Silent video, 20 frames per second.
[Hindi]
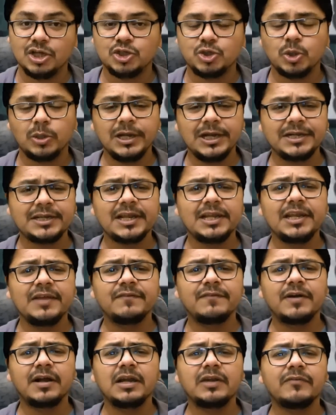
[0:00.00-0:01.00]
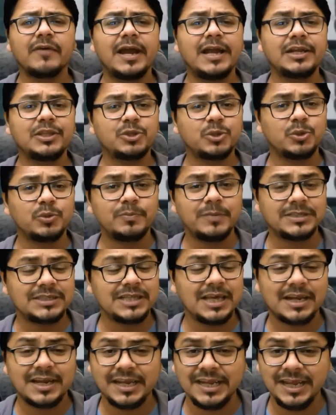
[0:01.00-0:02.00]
जो लिटरली वर्ल्ड वाइड धूम मचा रही